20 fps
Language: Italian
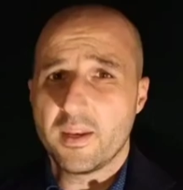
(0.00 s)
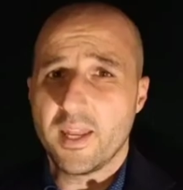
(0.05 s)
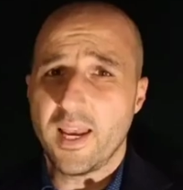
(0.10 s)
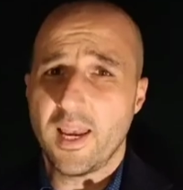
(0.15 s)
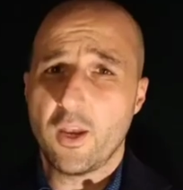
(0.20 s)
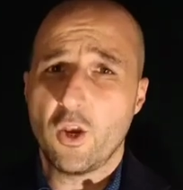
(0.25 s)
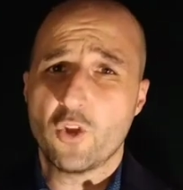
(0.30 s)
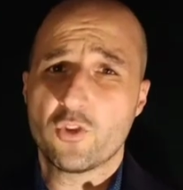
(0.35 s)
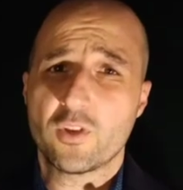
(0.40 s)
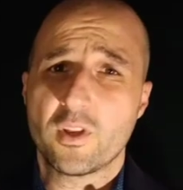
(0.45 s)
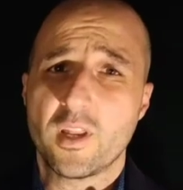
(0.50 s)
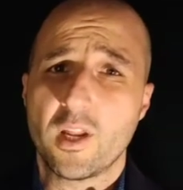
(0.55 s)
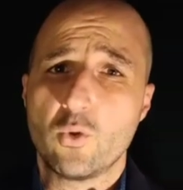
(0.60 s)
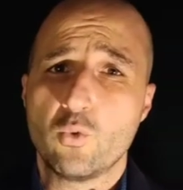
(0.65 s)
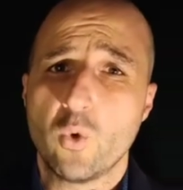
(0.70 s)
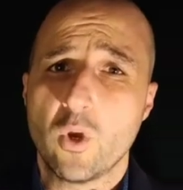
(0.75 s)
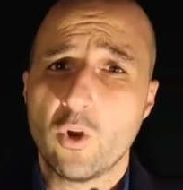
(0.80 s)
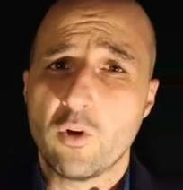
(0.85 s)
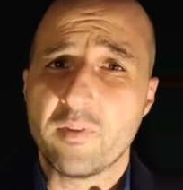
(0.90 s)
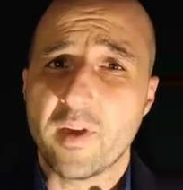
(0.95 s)
Nella notte del
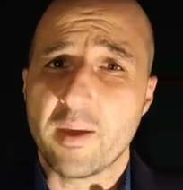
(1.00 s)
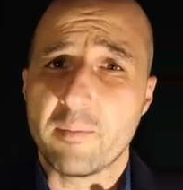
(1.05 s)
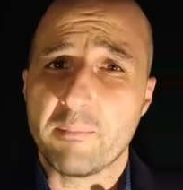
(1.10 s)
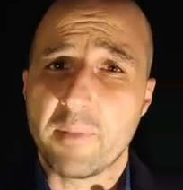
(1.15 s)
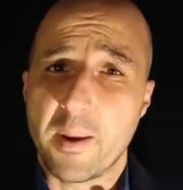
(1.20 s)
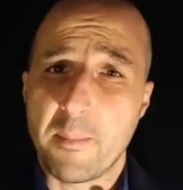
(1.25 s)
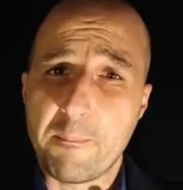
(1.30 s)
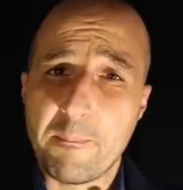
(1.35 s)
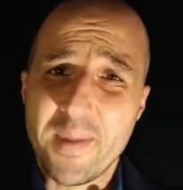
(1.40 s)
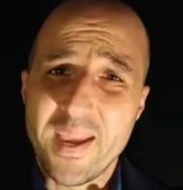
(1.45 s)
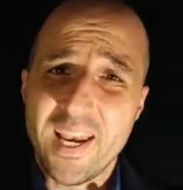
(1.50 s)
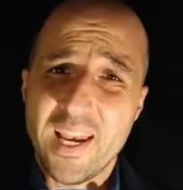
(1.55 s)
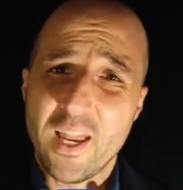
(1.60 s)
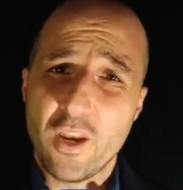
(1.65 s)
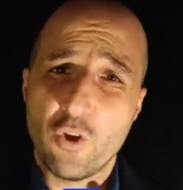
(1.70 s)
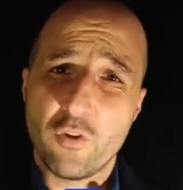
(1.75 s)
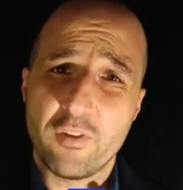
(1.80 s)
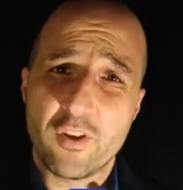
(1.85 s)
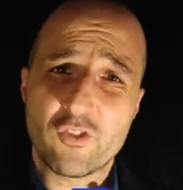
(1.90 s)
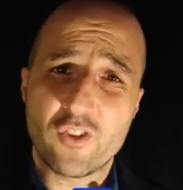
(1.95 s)
2 novembre
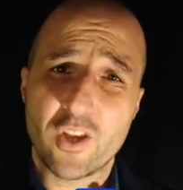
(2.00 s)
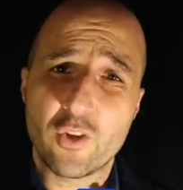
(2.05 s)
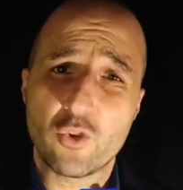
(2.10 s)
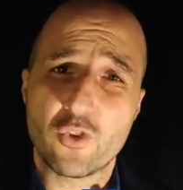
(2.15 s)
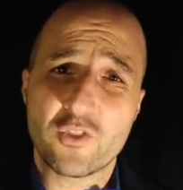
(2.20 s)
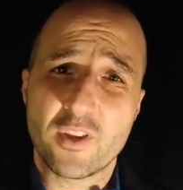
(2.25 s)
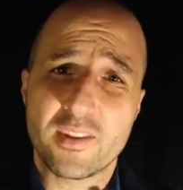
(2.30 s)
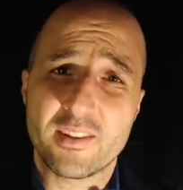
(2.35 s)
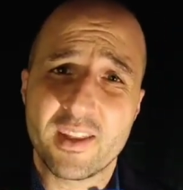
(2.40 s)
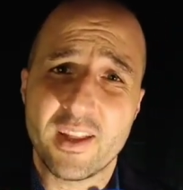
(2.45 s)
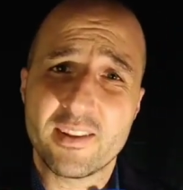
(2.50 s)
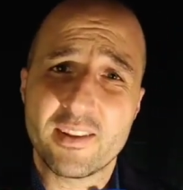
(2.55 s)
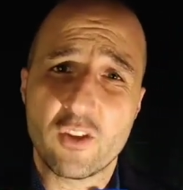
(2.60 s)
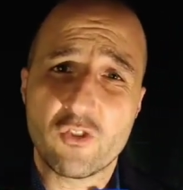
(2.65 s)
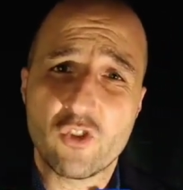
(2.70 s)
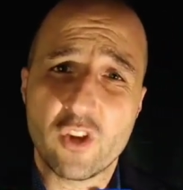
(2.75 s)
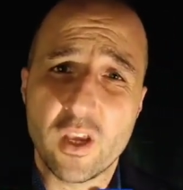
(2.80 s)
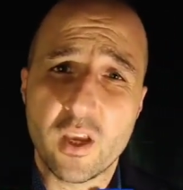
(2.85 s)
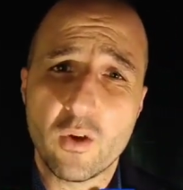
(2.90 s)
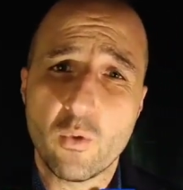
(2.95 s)

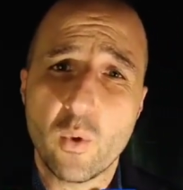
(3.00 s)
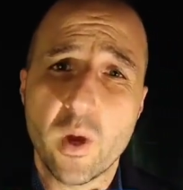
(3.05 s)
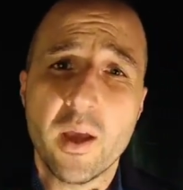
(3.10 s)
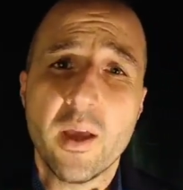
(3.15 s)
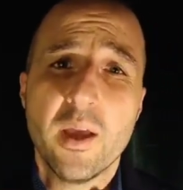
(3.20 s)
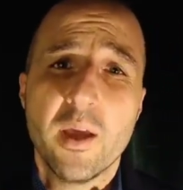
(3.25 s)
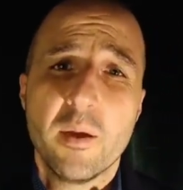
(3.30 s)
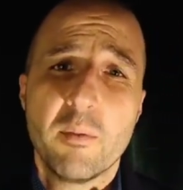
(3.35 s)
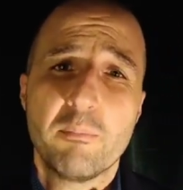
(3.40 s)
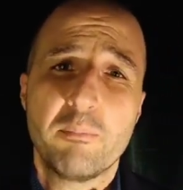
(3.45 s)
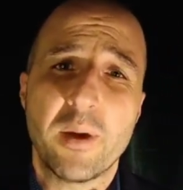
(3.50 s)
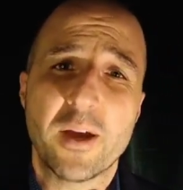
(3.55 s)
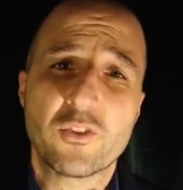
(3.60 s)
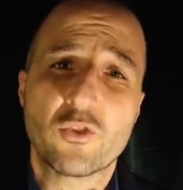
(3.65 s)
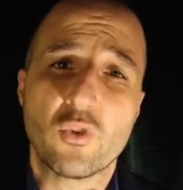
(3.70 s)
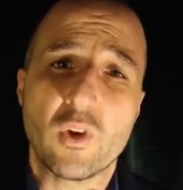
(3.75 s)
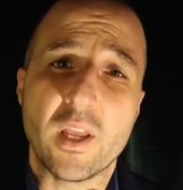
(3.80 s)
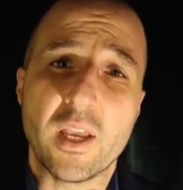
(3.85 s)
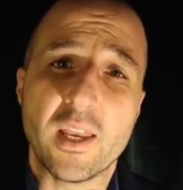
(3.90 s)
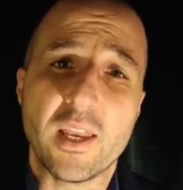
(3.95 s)
1975,
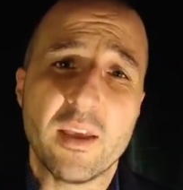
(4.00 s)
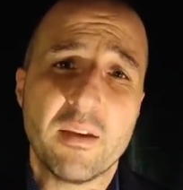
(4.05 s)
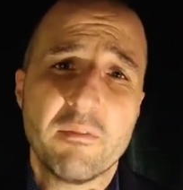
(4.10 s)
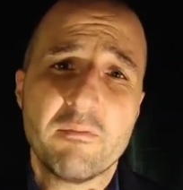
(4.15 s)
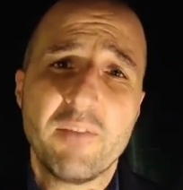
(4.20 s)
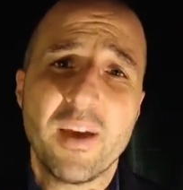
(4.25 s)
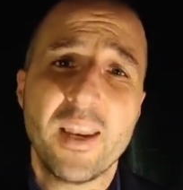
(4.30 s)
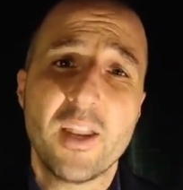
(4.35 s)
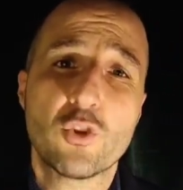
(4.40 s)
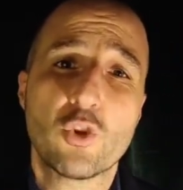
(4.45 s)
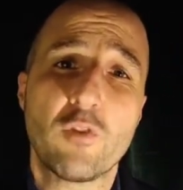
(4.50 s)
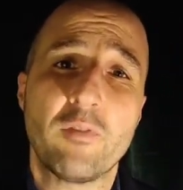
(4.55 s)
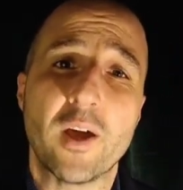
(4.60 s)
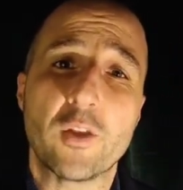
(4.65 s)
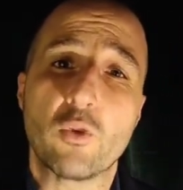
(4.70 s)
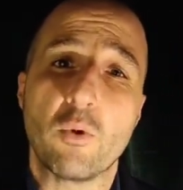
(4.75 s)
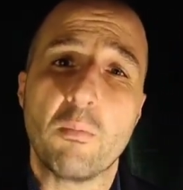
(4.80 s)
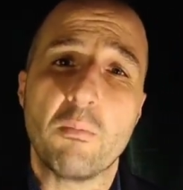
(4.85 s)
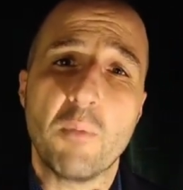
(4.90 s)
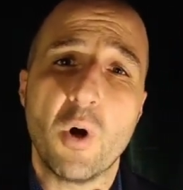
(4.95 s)
Pasolini venne
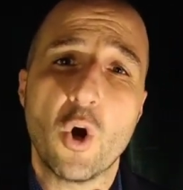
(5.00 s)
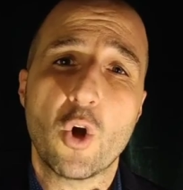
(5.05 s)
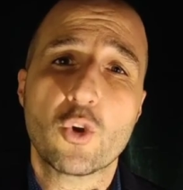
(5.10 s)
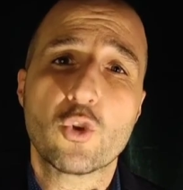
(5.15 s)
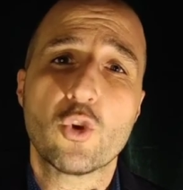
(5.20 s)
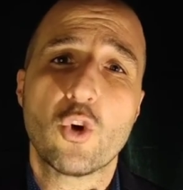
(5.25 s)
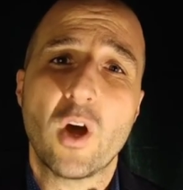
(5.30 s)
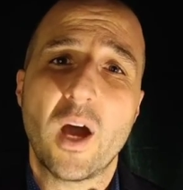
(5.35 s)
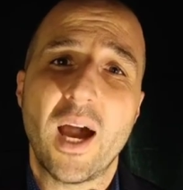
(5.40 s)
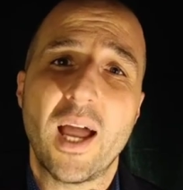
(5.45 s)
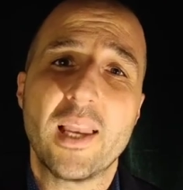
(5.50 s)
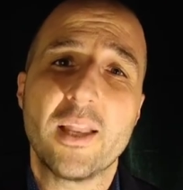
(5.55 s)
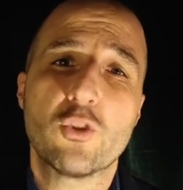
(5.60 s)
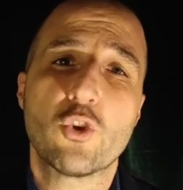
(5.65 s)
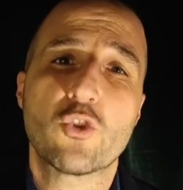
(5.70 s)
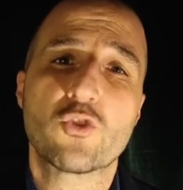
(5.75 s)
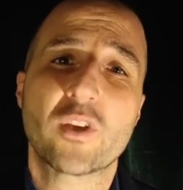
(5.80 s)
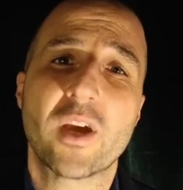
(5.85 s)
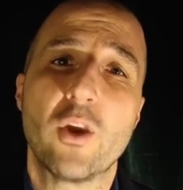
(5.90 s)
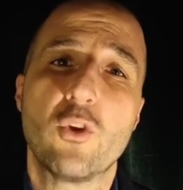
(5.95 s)
trovato morto
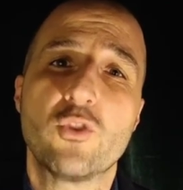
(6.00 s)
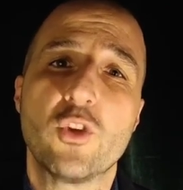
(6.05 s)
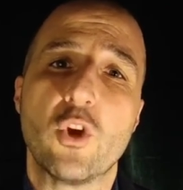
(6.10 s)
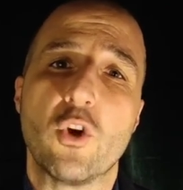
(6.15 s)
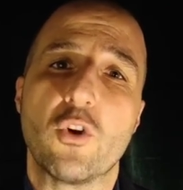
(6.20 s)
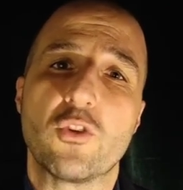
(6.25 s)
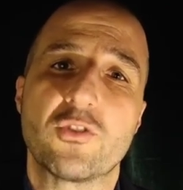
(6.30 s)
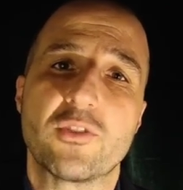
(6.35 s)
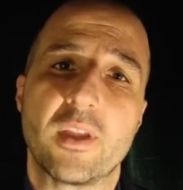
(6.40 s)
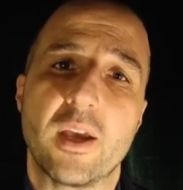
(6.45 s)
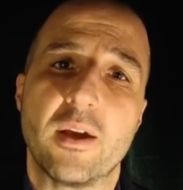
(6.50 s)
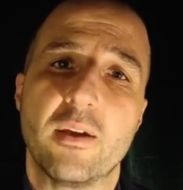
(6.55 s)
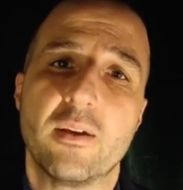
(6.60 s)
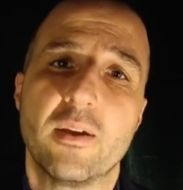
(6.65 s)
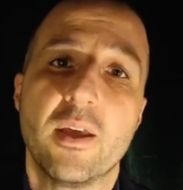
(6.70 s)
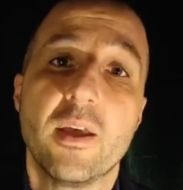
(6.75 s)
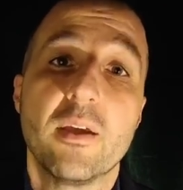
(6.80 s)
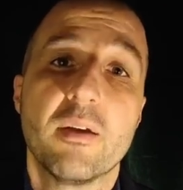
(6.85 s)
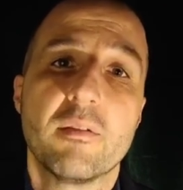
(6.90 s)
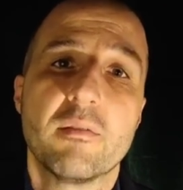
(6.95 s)
all'idroscalo di Ostia,
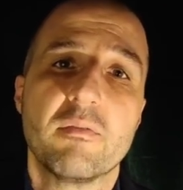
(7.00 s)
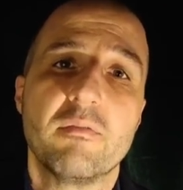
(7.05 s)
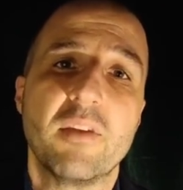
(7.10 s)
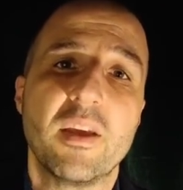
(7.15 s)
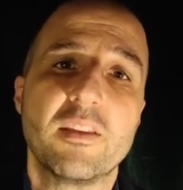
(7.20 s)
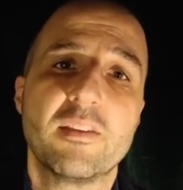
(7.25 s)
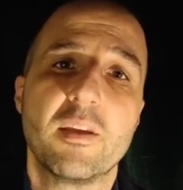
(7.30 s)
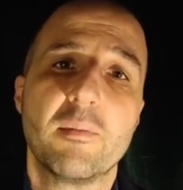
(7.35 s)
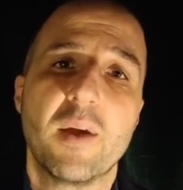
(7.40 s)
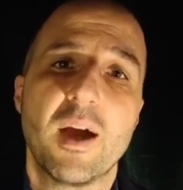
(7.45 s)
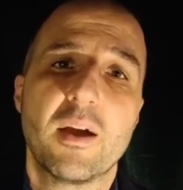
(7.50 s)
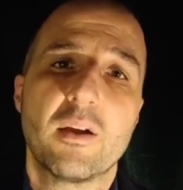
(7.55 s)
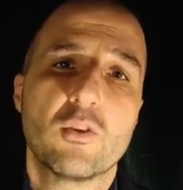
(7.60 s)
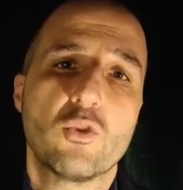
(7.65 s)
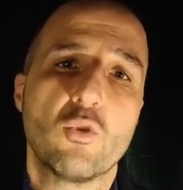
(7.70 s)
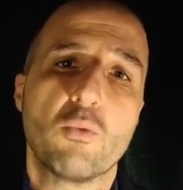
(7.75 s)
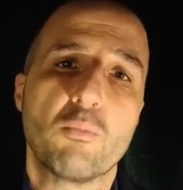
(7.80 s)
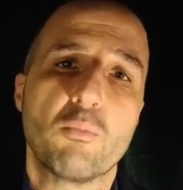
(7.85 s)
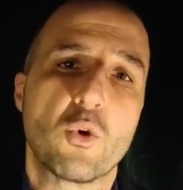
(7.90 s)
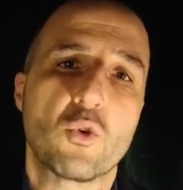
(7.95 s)
vittima
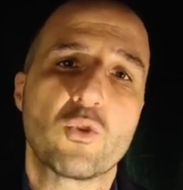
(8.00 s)
di un